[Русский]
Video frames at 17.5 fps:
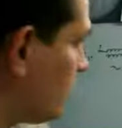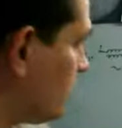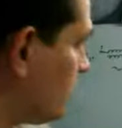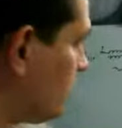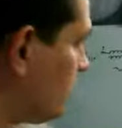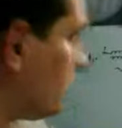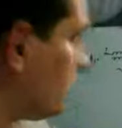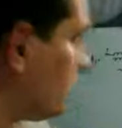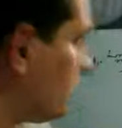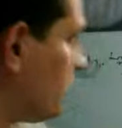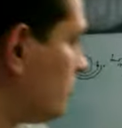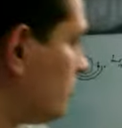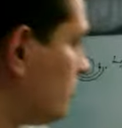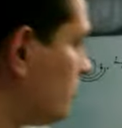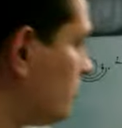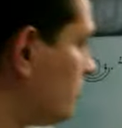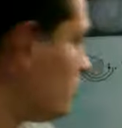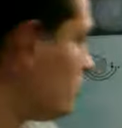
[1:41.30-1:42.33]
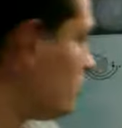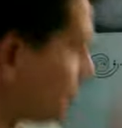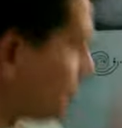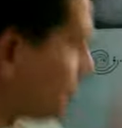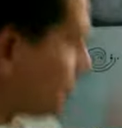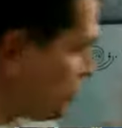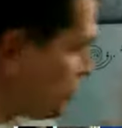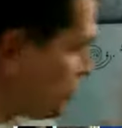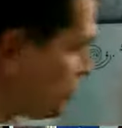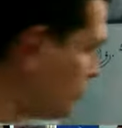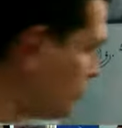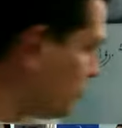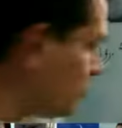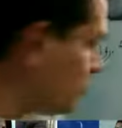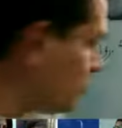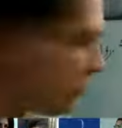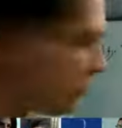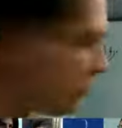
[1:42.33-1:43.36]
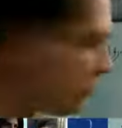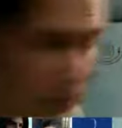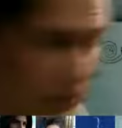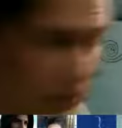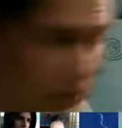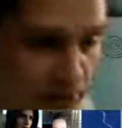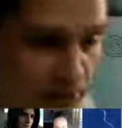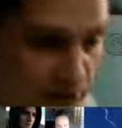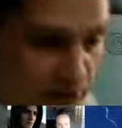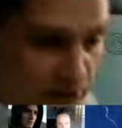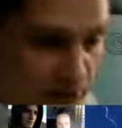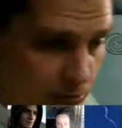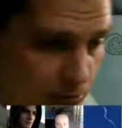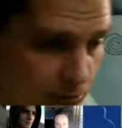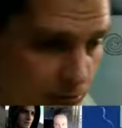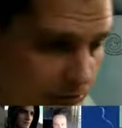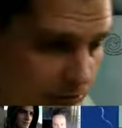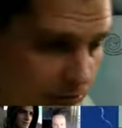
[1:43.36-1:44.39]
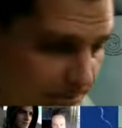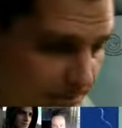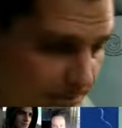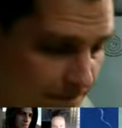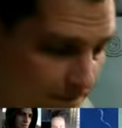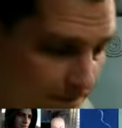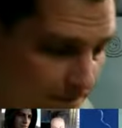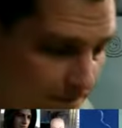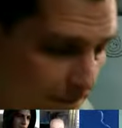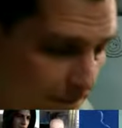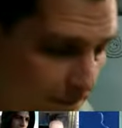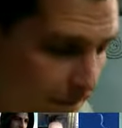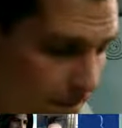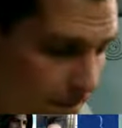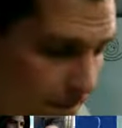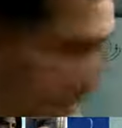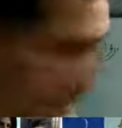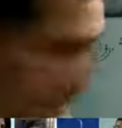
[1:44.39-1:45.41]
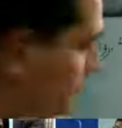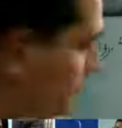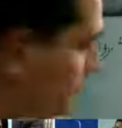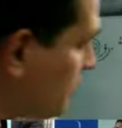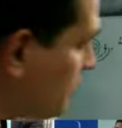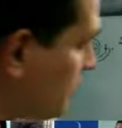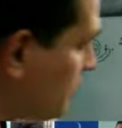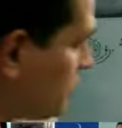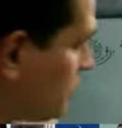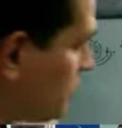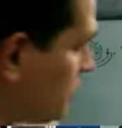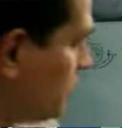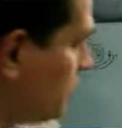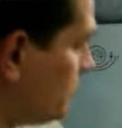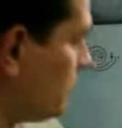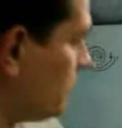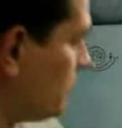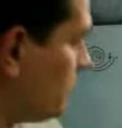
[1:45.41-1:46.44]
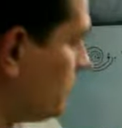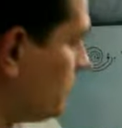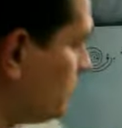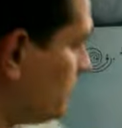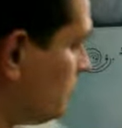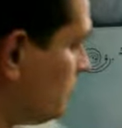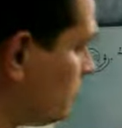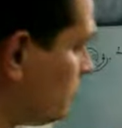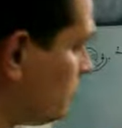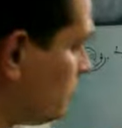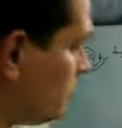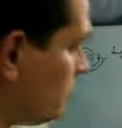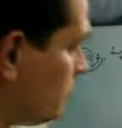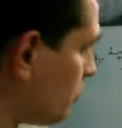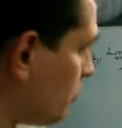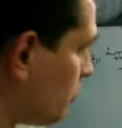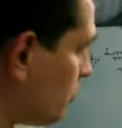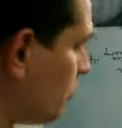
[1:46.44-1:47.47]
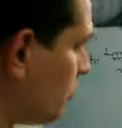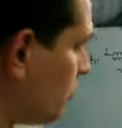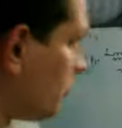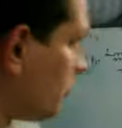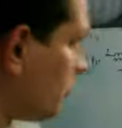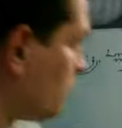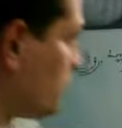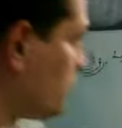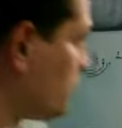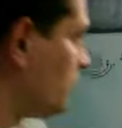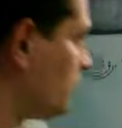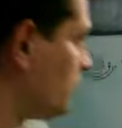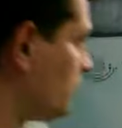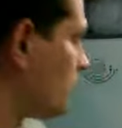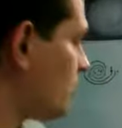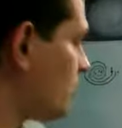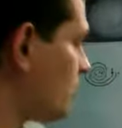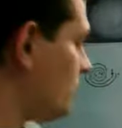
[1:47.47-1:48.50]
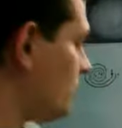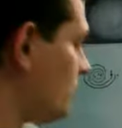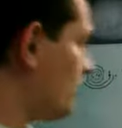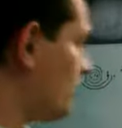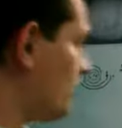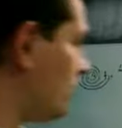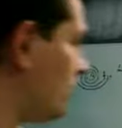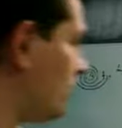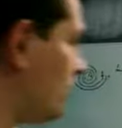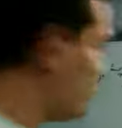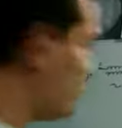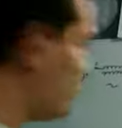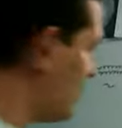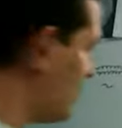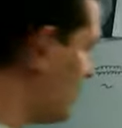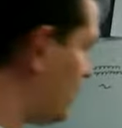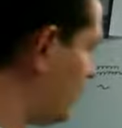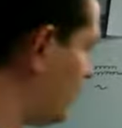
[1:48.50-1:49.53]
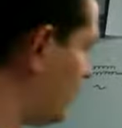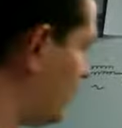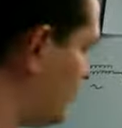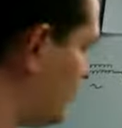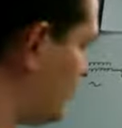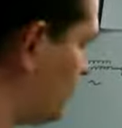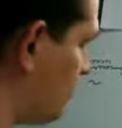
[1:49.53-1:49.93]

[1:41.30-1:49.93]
Вот. Все нагромождено, но все прекрасно работает. Второй же вид углеродной формы жизни, когда вот эти,